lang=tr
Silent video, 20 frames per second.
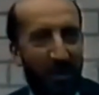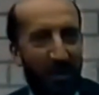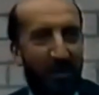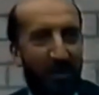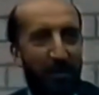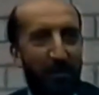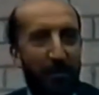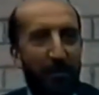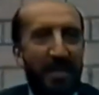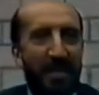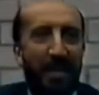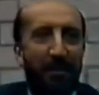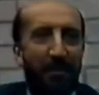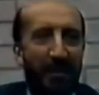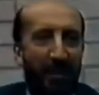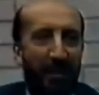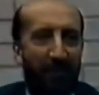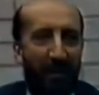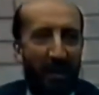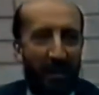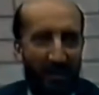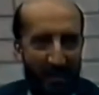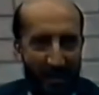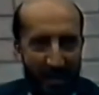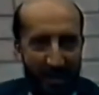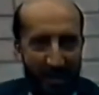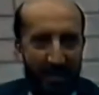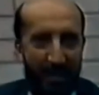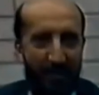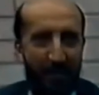Kadının mezhebi de
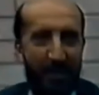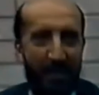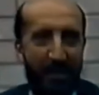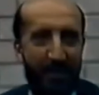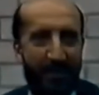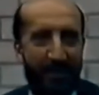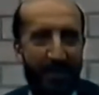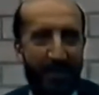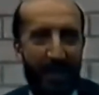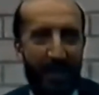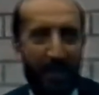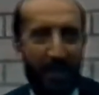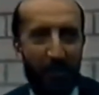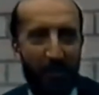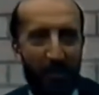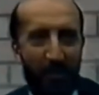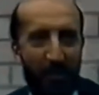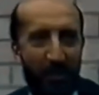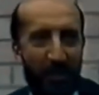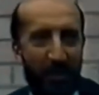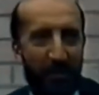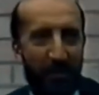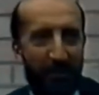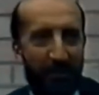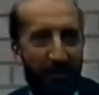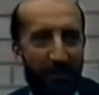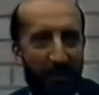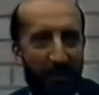farklı. İlla senin mezhebinden mi olacak?